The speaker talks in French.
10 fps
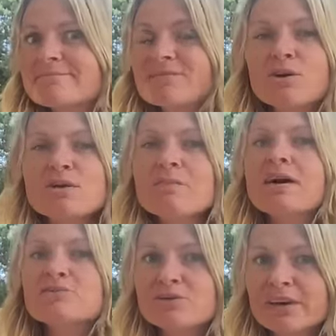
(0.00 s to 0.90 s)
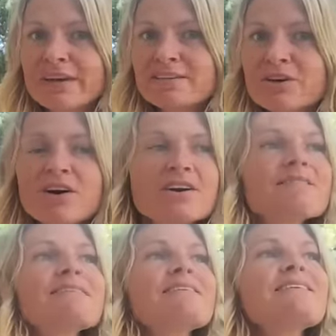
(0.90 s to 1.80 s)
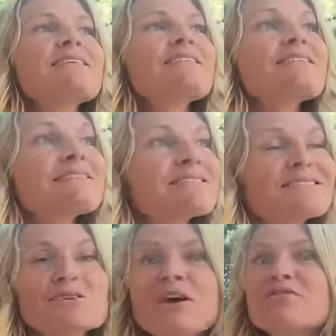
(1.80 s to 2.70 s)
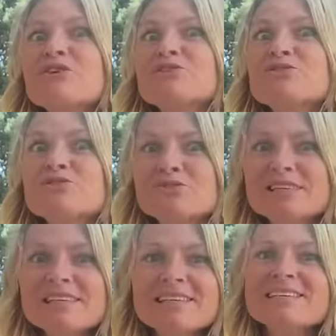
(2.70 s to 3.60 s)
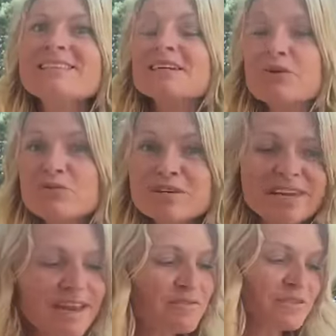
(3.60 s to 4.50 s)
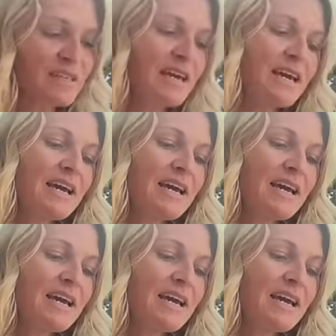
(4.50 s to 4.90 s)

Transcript: dans les mains du Créateur, de la force de vie et dire oui à la vie.